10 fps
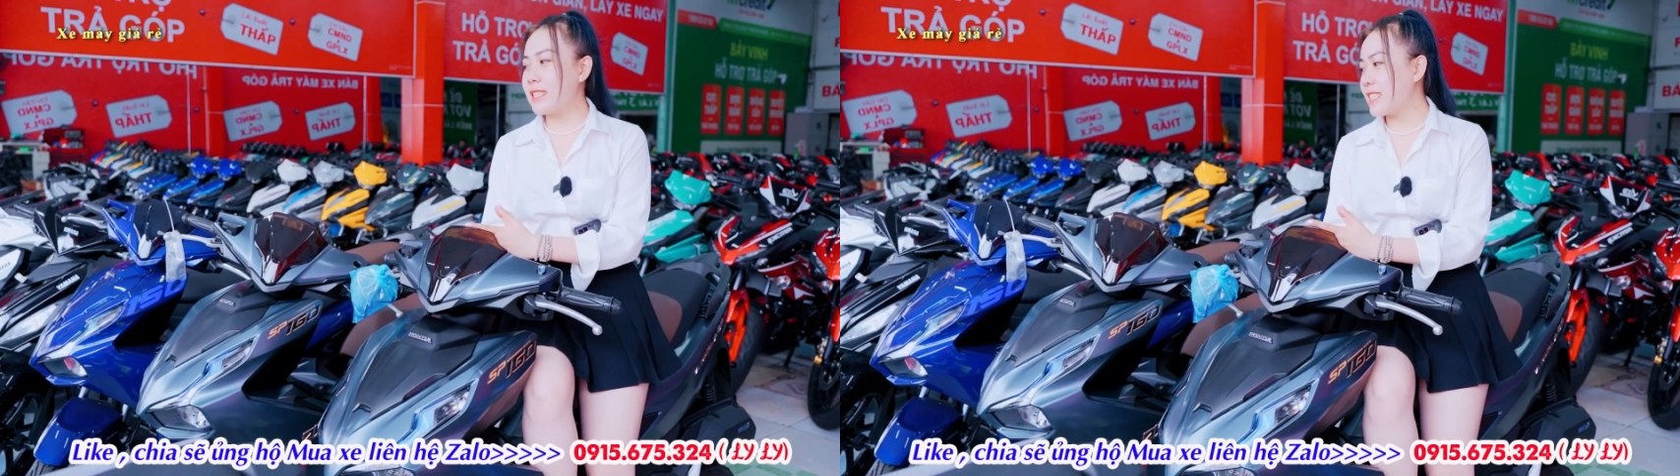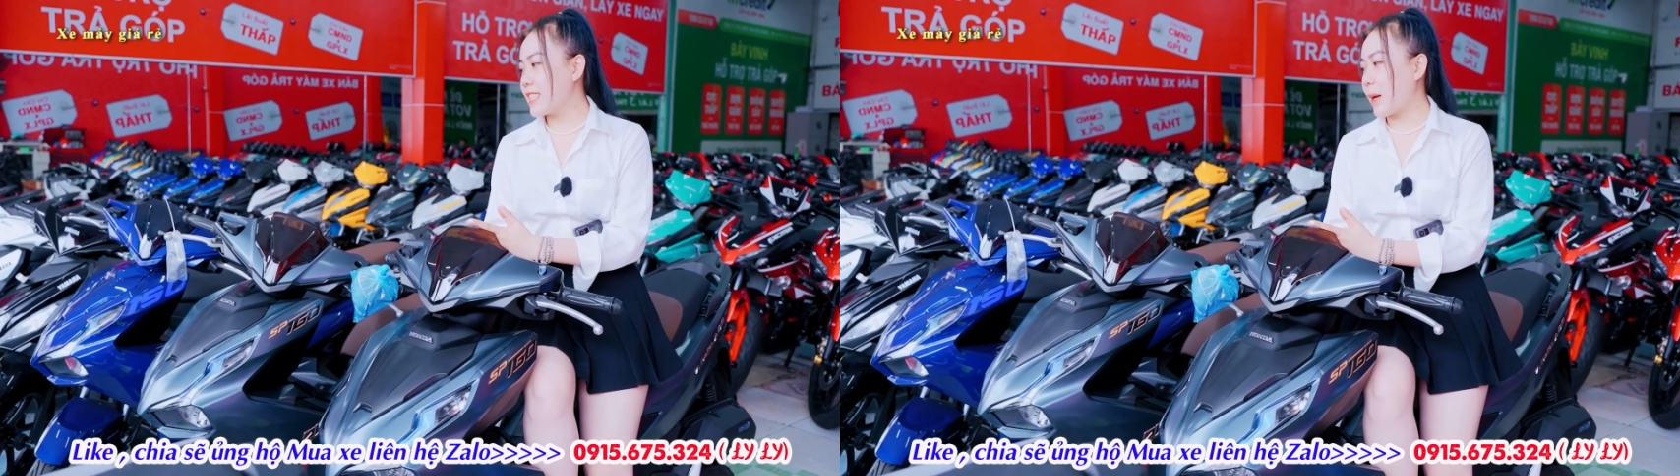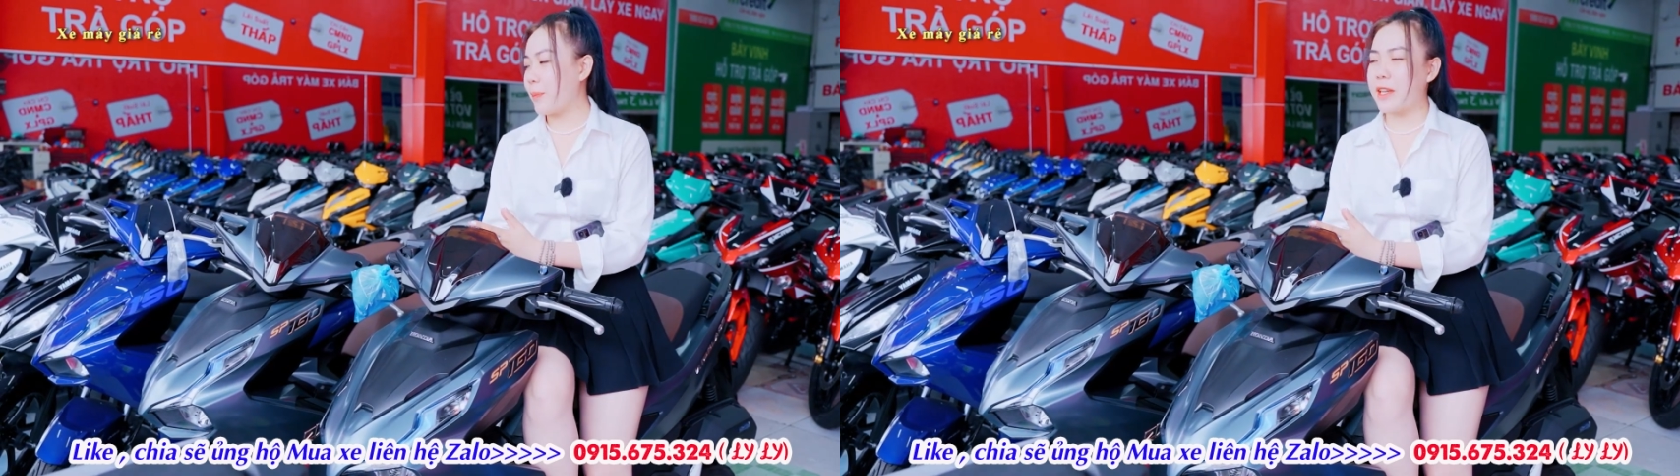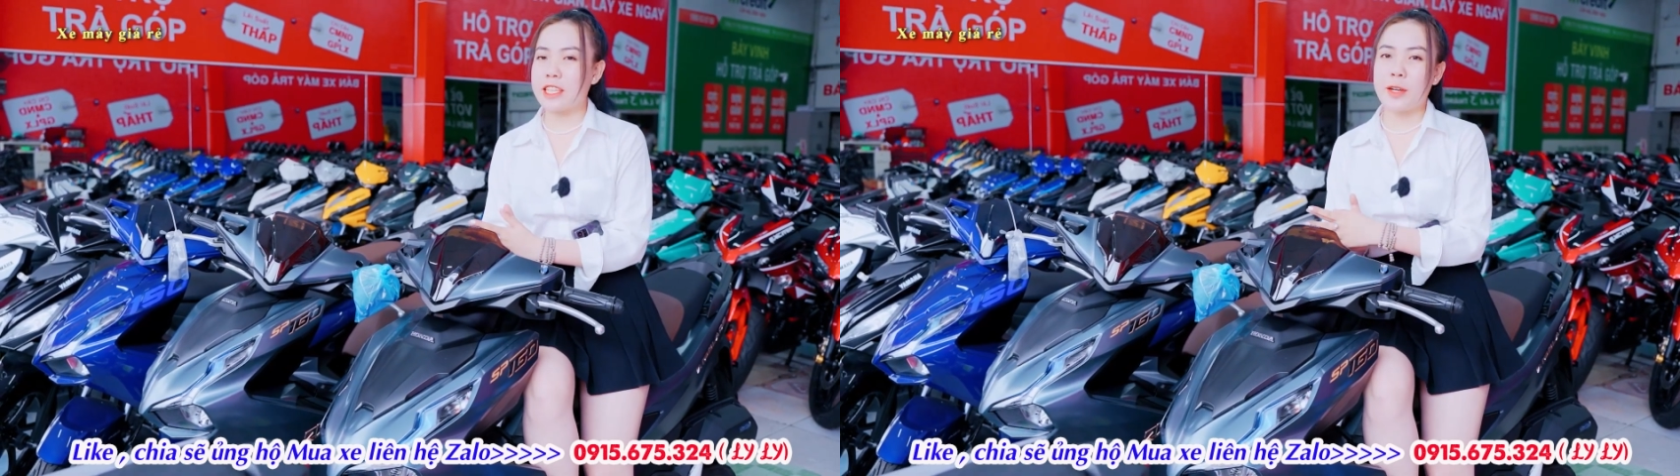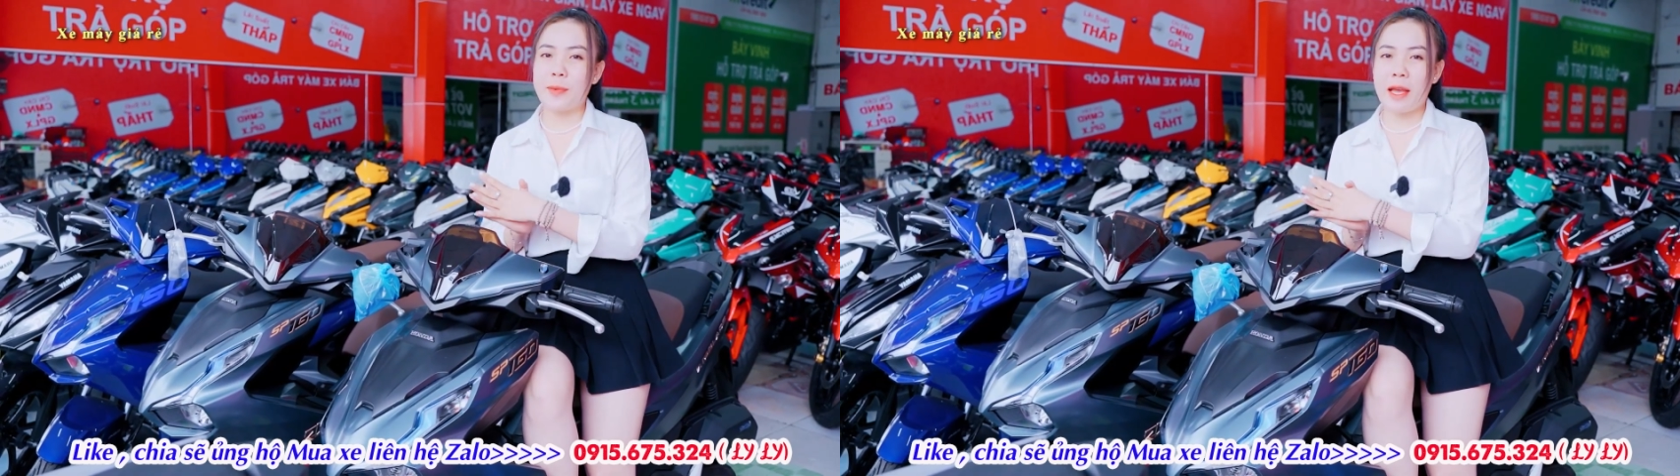Ly xin cập nhật
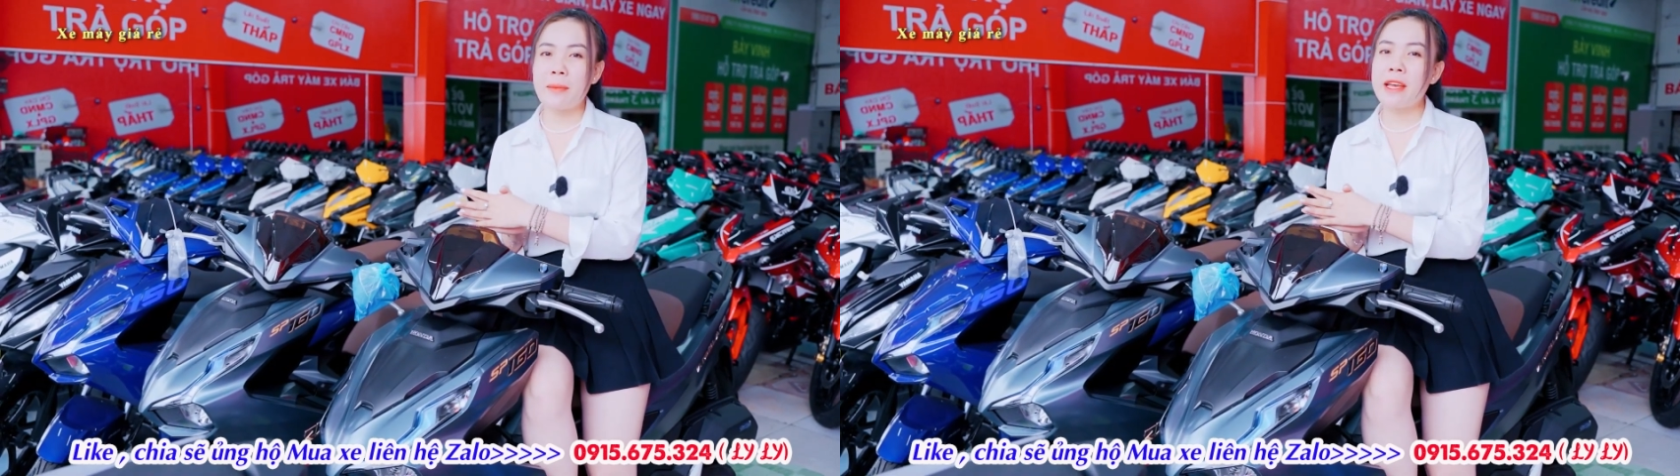dòng AB